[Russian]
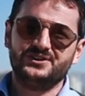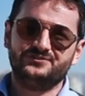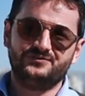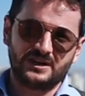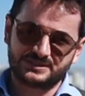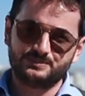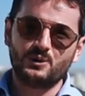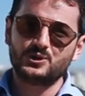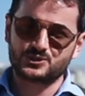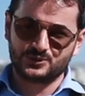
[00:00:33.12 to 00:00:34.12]

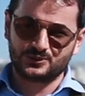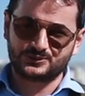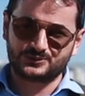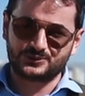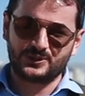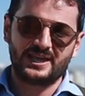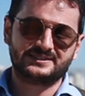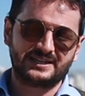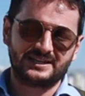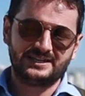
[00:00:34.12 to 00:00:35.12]
возможность.
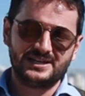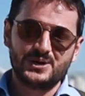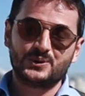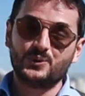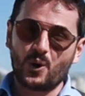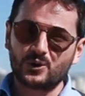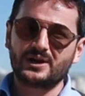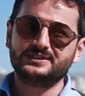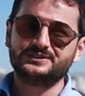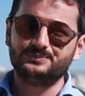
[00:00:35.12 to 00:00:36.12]
Это
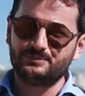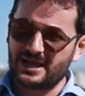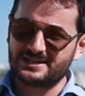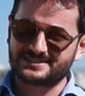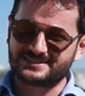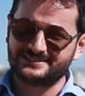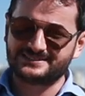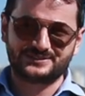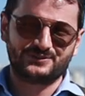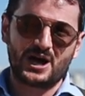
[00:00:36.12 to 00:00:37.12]
город Мерсин.
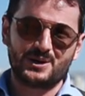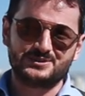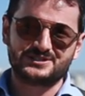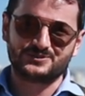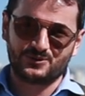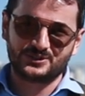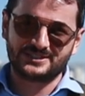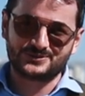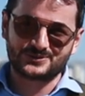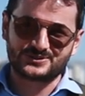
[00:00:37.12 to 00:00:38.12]
С вами
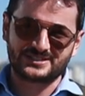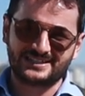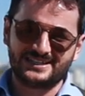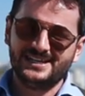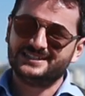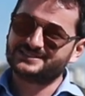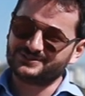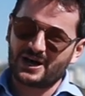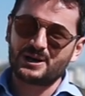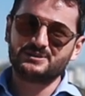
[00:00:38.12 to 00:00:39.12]
сегодня, друзья, с
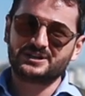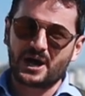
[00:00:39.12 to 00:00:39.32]
вами